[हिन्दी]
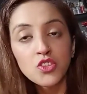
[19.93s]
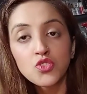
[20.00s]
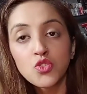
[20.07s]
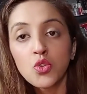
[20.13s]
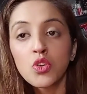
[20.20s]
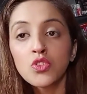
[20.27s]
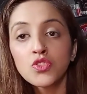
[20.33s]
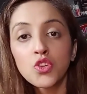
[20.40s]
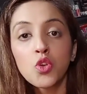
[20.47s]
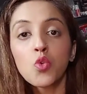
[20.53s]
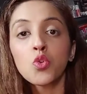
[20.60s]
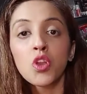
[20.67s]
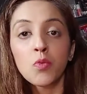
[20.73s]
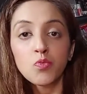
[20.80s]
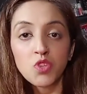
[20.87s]
जो जिन
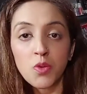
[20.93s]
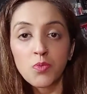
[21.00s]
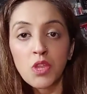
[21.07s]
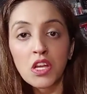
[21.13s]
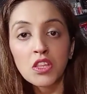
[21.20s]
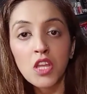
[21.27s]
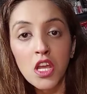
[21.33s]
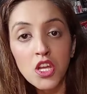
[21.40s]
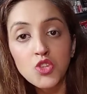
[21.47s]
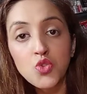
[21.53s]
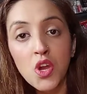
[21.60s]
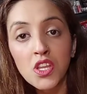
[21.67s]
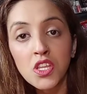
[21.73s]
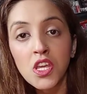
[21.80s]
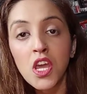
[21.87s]
लोगों ने मुझे अब तक नहीं
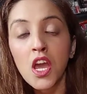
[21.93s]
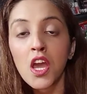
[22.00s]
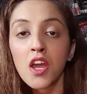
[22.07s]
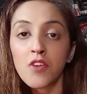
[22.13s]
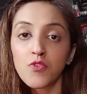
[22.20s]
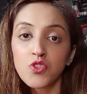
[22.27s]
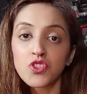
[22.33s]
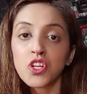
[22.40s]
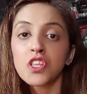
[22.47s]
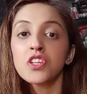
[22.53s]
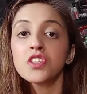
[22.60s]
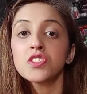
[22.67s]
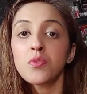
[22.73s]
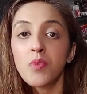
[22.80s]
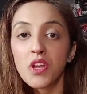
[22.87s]
ज्वाइन किया है वो
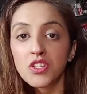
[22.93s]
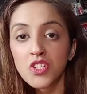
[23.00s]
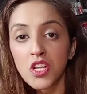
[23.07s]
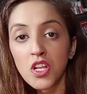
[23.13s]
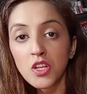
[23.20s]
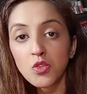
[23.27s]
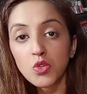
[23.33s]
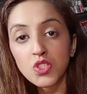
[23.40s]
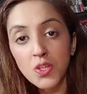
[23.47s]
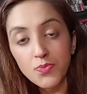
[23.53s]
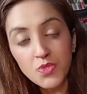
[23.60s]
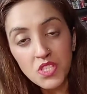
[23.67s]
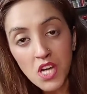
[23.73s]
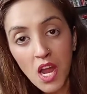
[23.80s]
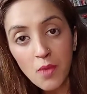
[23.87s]
जल्दी से मेरे चैनल को
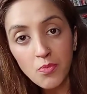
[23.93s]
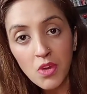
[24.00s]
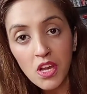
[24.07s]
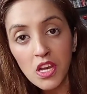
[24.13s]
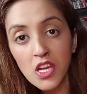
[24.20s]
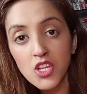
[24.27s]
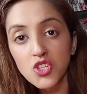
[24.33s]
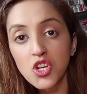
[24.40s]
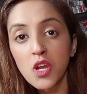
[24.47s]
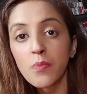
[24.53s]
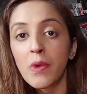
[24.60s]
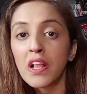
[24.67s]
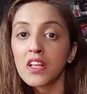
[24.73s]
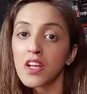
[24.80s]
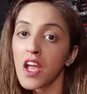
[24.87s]
सब्सक्राइब कर लीजिए
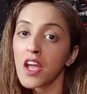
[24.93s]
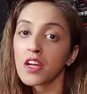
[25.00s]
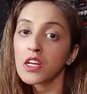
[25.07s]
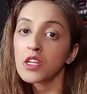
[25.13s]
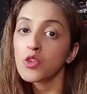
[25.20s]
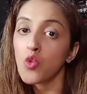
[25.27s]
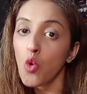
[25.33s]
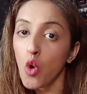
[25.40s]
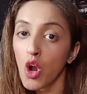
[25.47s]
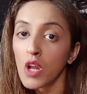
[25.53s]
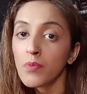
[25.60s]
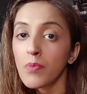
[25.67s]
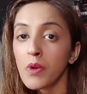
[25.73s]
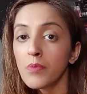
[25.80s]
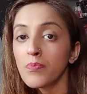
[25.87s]
बेल के आइकन को
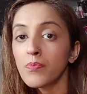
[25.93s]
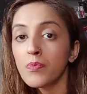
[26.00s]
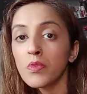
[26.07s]
ऑल पे